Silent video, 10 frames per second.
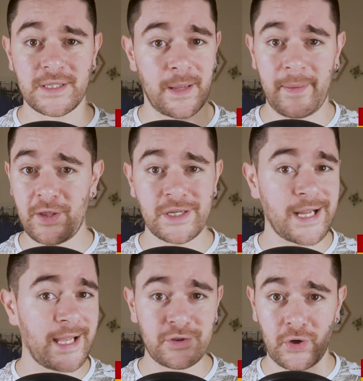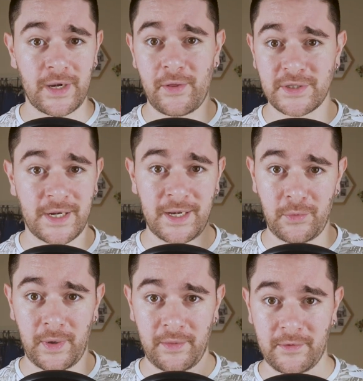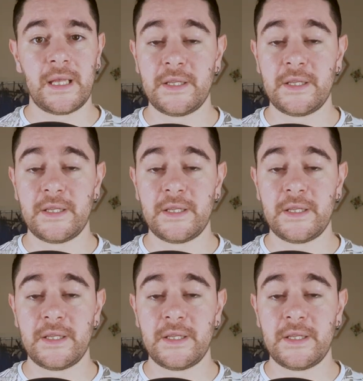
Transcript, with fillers: Españoles hay en todos lados en Reino Unido.